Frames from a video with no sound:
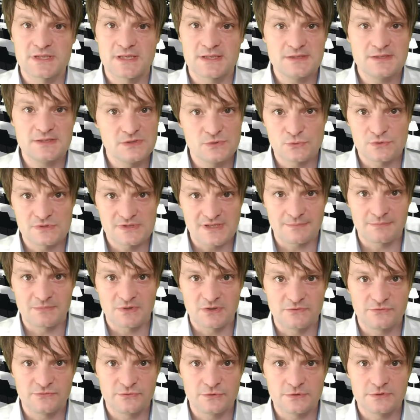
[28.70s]

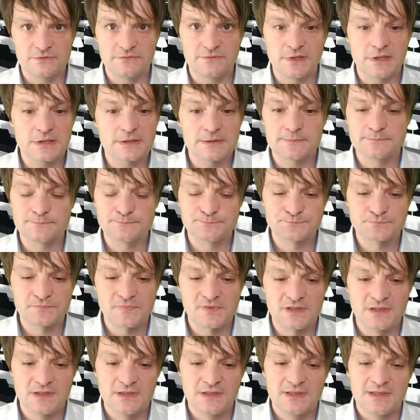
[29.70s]
zusammengefügt werden.
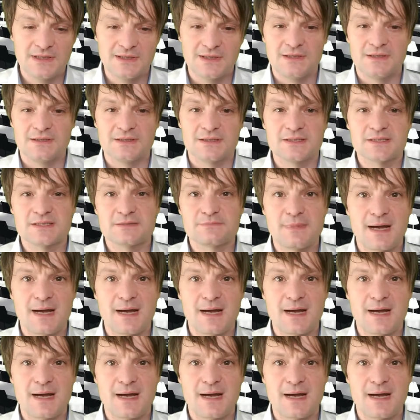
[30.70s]
Das